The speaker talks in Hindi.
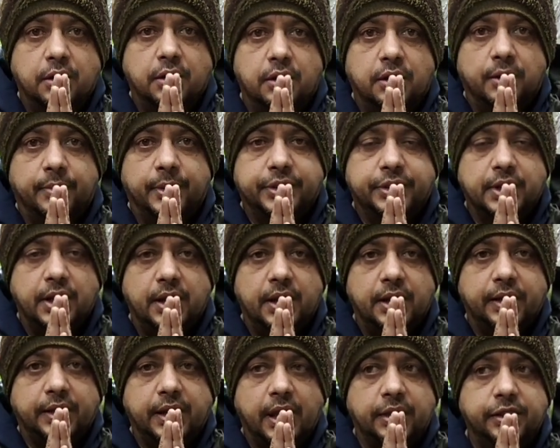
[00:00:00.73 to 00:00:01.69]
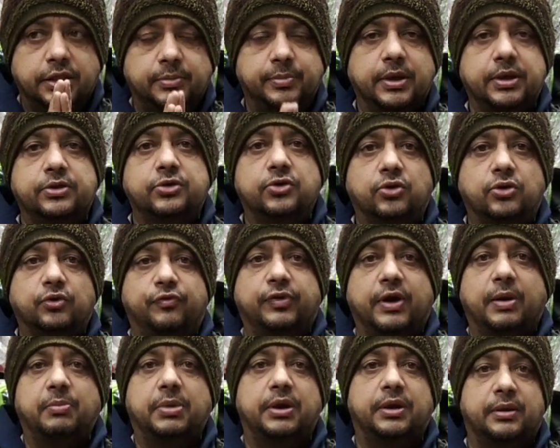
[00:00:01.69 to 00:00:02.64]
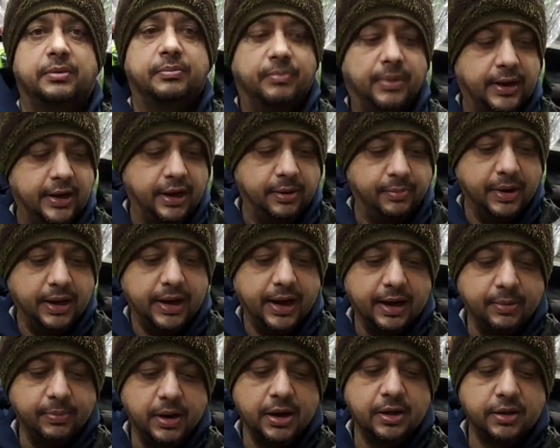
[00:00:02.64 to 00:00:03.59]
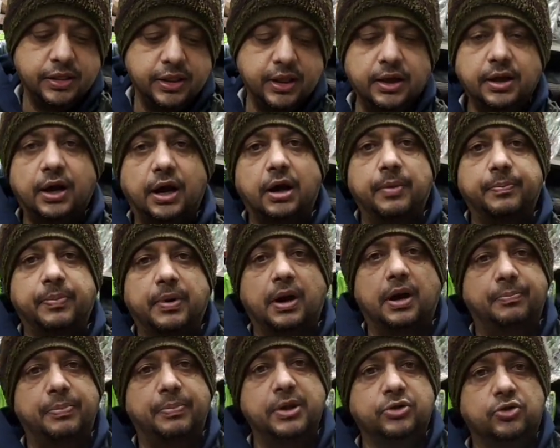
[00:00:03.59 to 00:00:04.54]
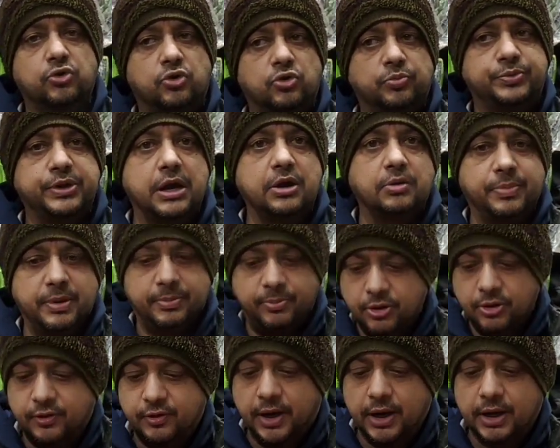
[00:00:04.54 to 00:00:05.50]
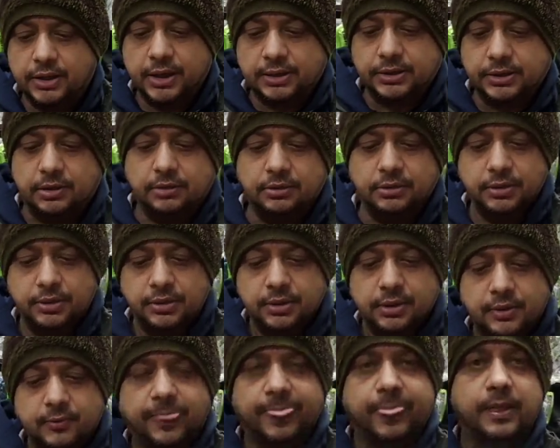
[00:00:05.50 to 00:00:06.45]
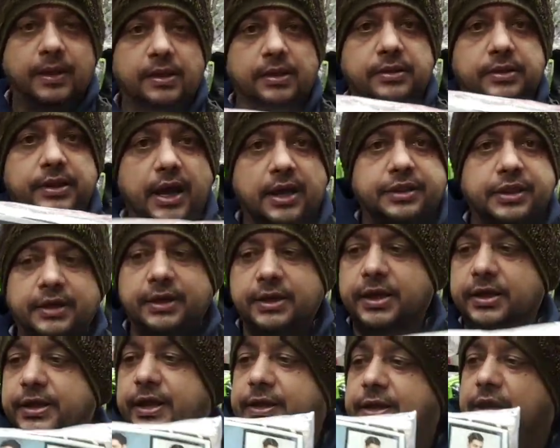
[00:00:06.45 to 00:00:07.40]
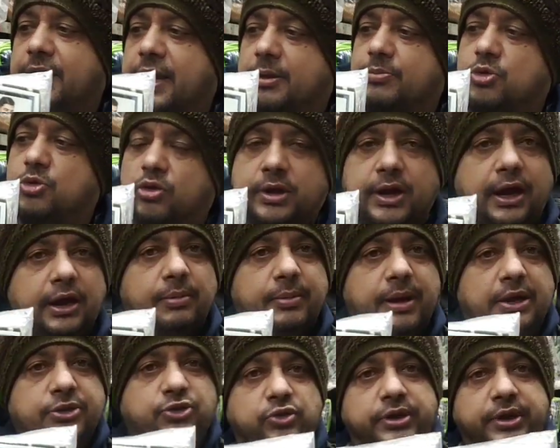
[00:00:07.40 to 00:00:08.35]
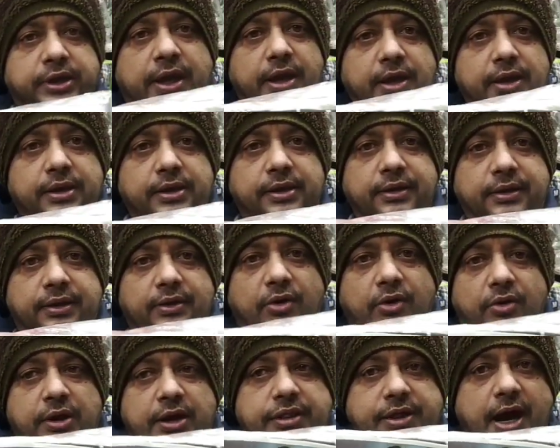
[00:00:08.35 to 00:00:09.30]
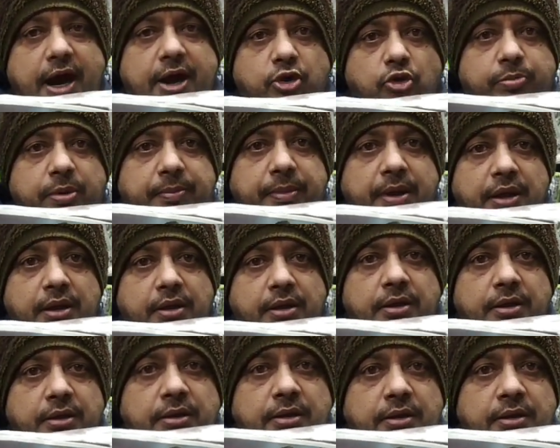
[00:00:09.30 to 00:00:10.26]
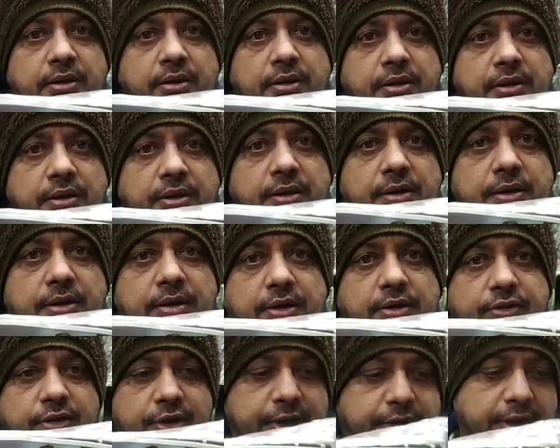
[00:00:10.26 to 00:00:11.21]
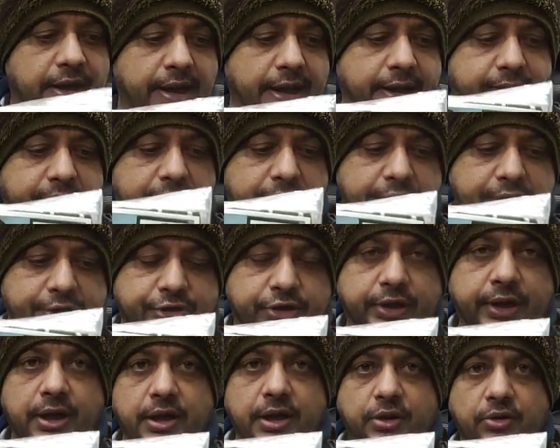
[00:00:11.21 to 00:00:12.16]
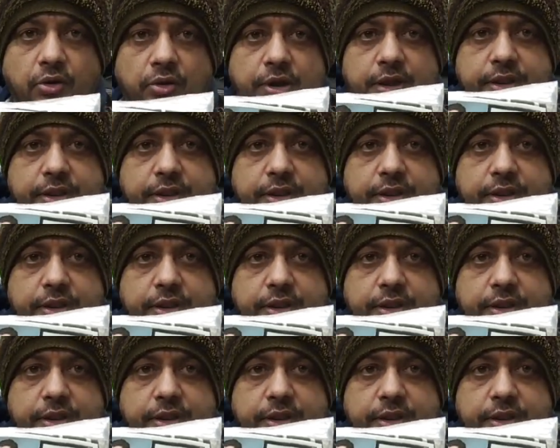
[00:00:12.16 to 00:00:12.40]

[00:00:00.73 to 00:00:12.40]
नमस्कार कैसी मेरी यूट्यूब फैमिली मैं गरिमा गारमेंट से आपका अपने यूट्यूब चैनल पे बहुत स्वागत करता हूँ जैसा कि ये देखिए गर्मियों की आइटम आ चुकी है ओनली साठ रुपये में सरीना लेकरा की टी शर्ट है ओनली